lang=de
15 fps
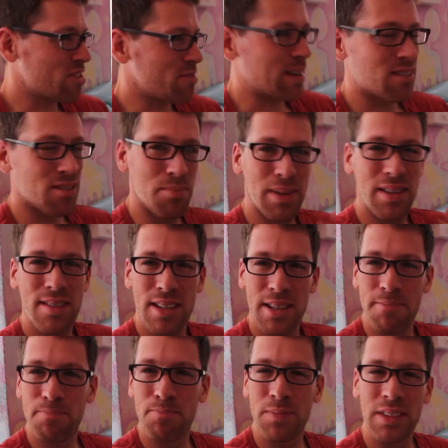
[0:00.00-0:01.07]
Schmeckt so ein
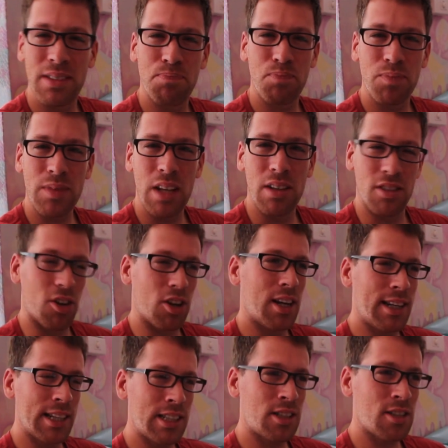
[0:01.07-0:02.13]
bisschen
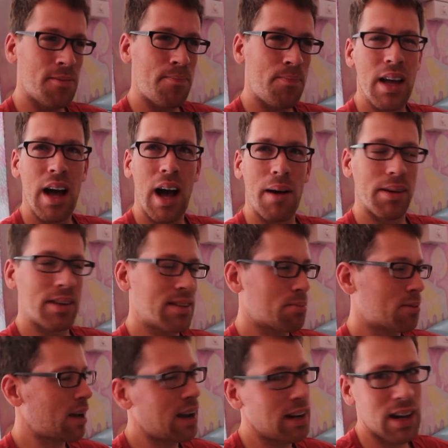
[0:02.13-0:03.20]
säuerlich, aber ich
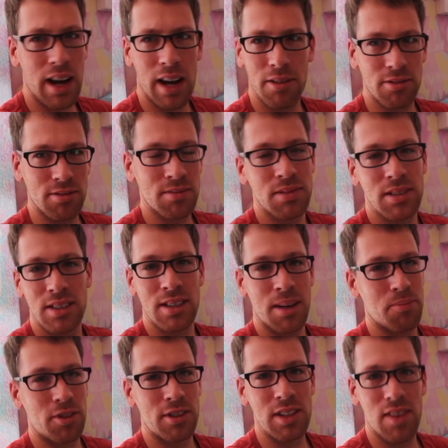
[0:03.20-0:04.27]
habe keine Ahnung, ich
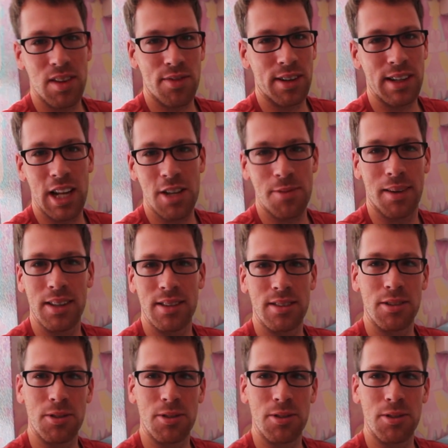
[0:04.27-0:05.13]
habe noch nie was Vergleichbares